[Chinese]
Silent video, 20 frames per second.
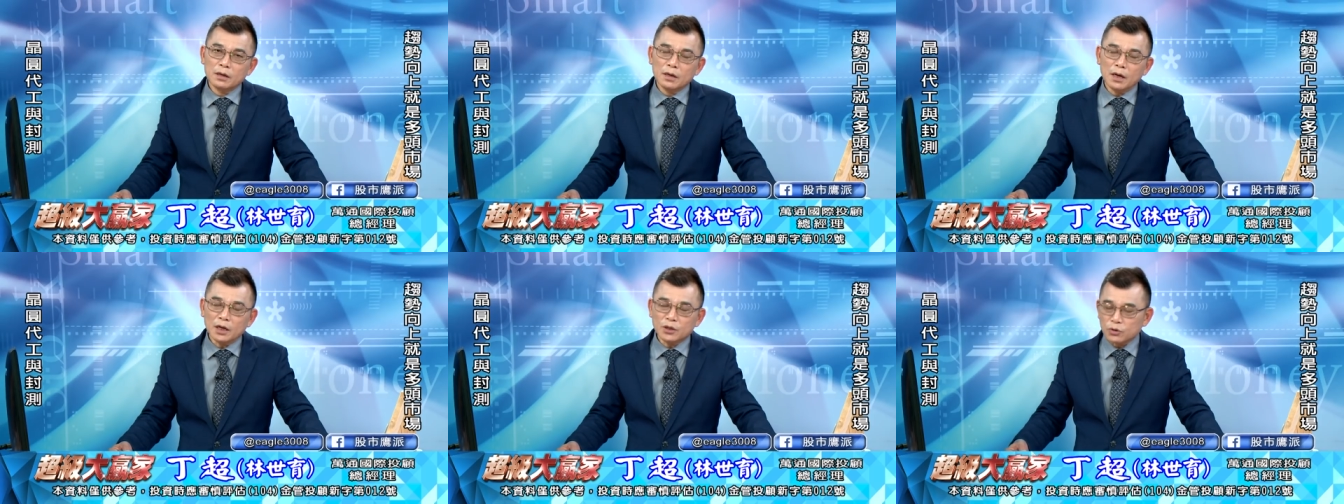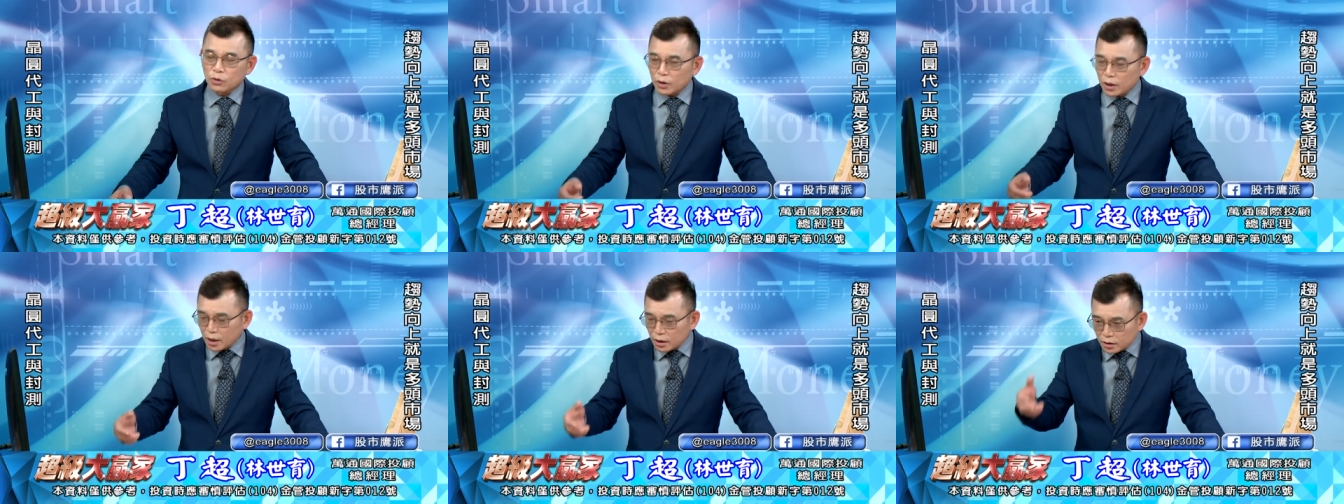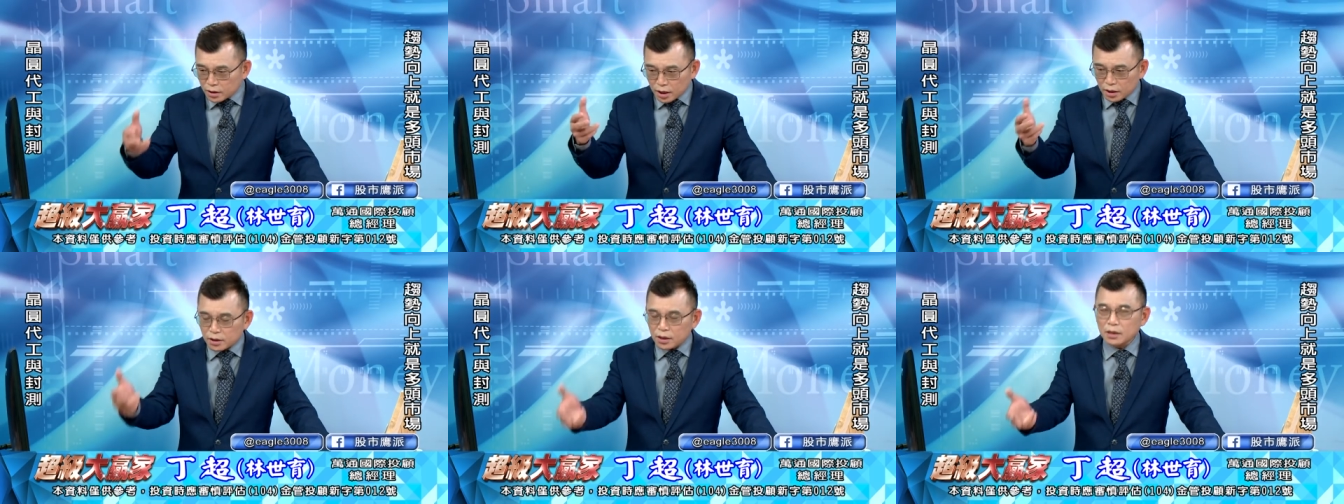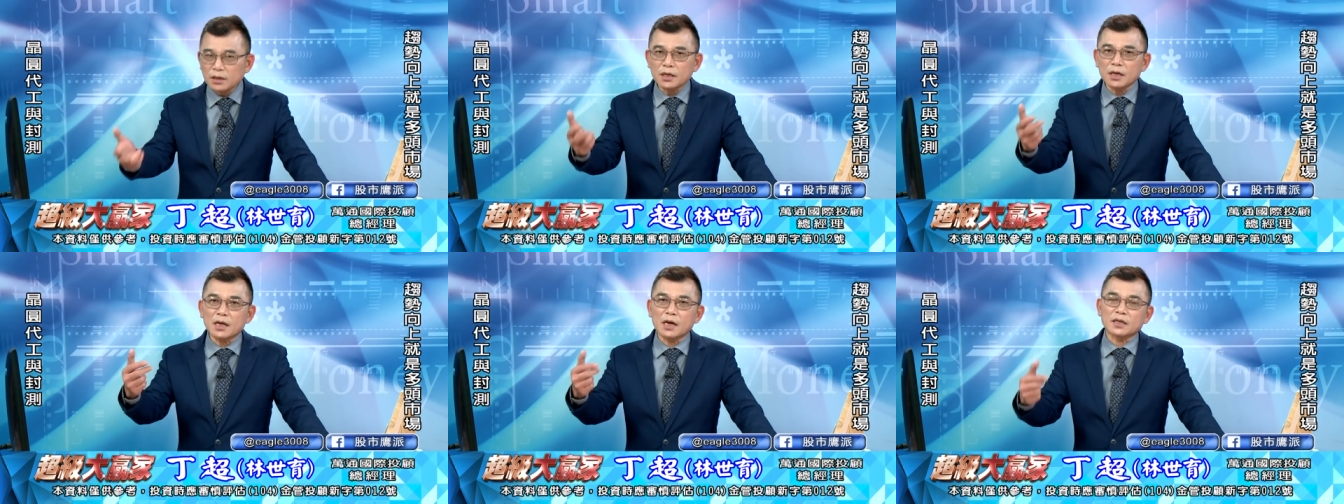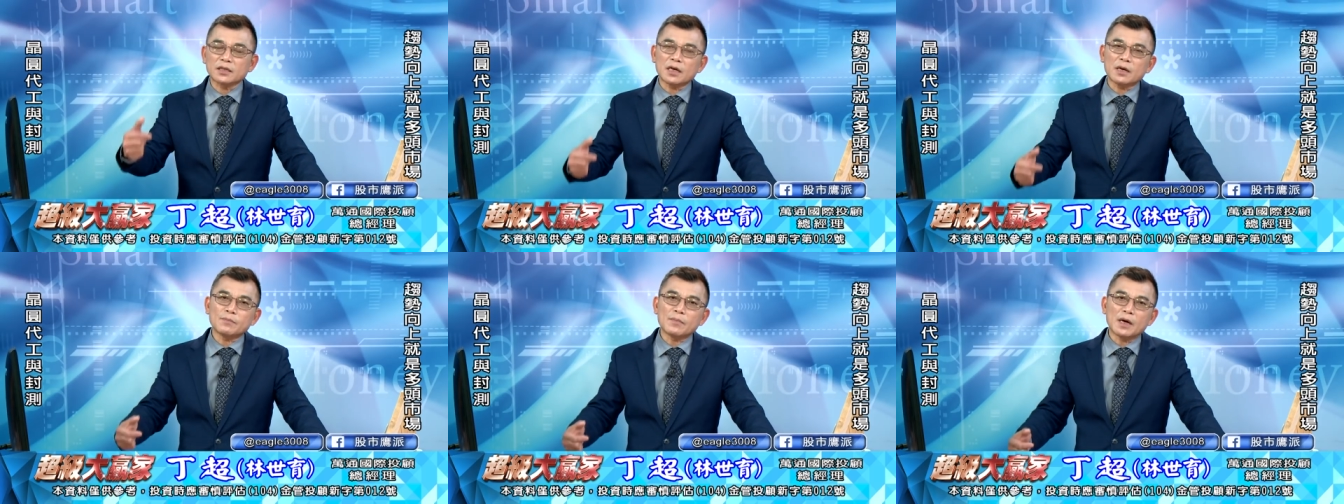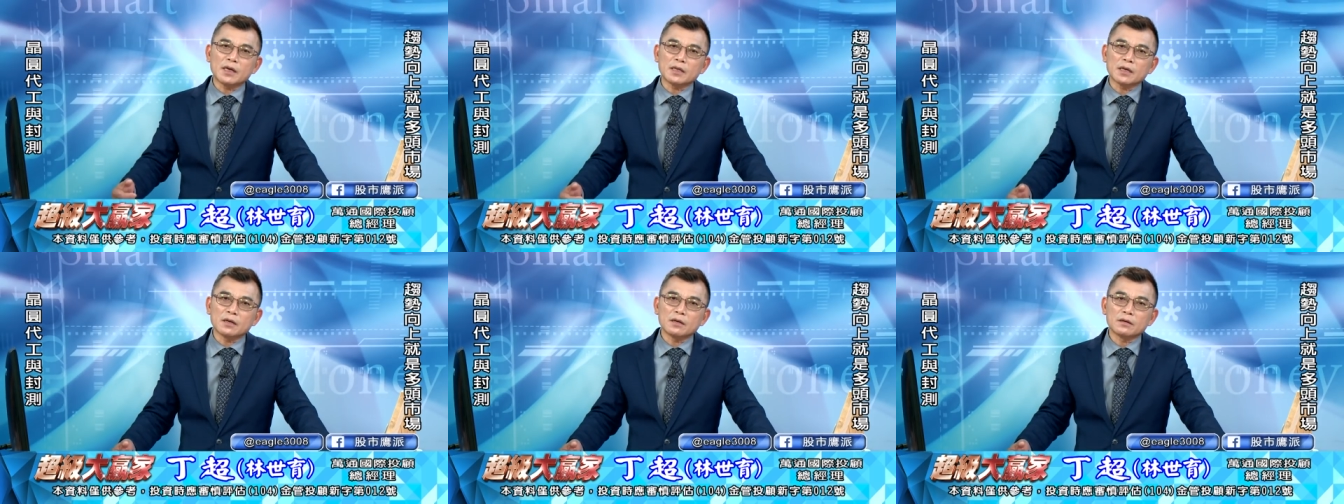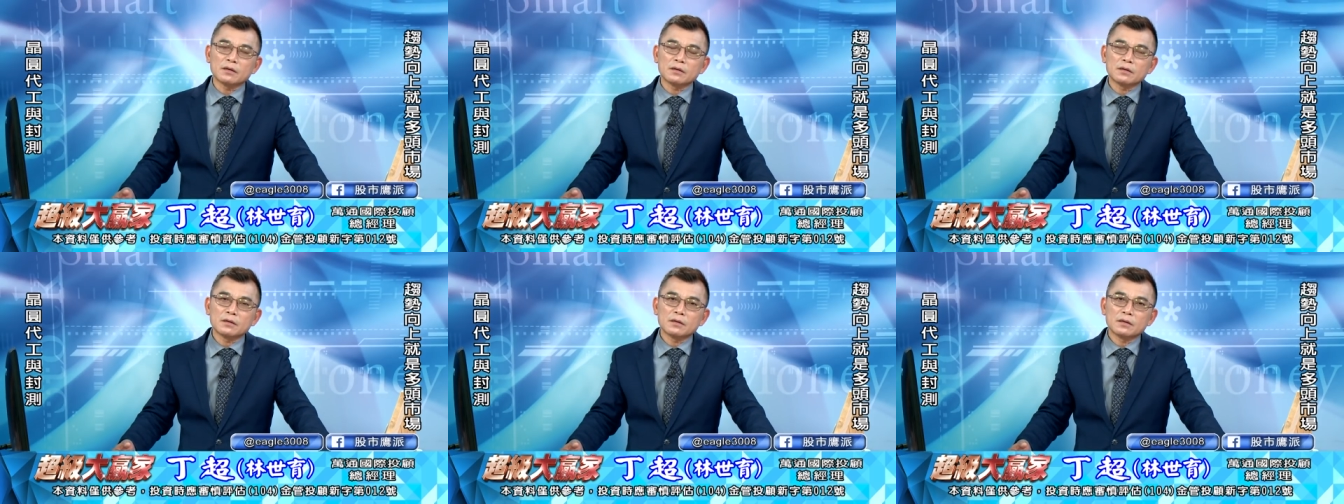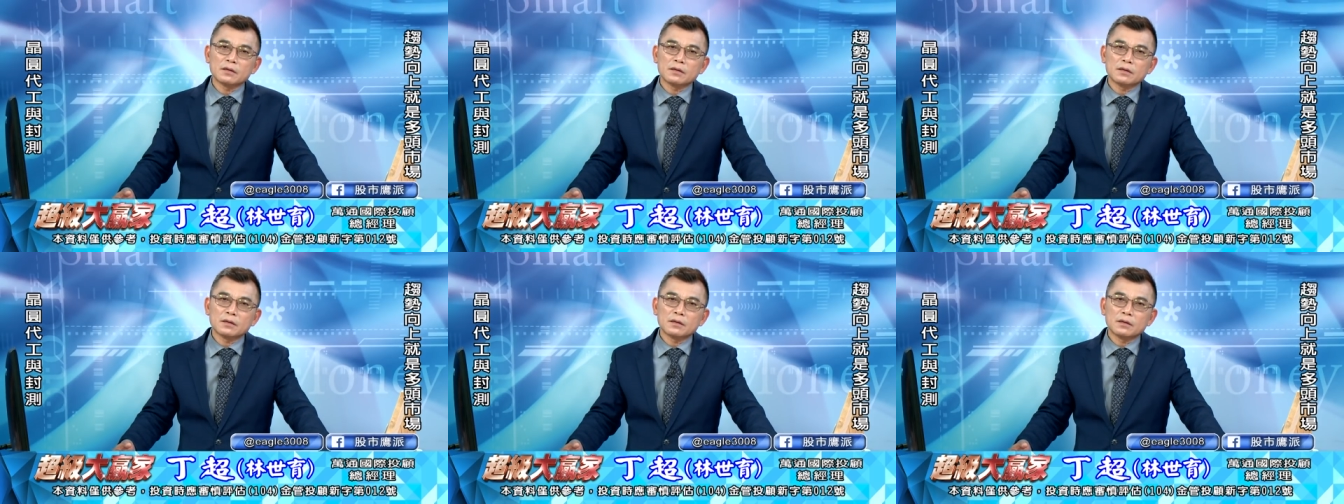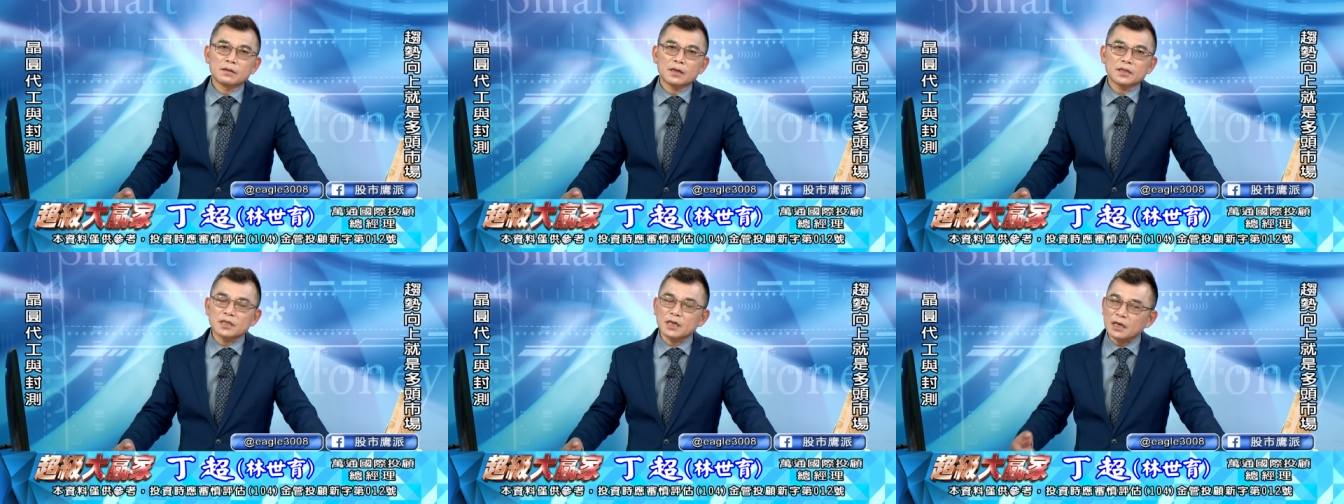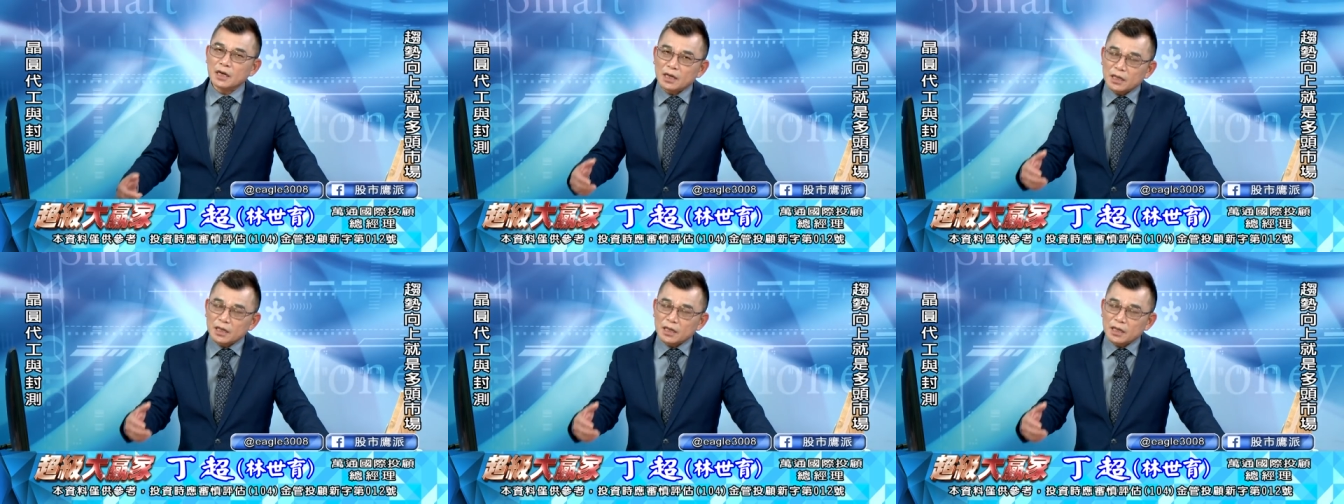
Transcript: 啊！昨天曾经跌两三百点，讲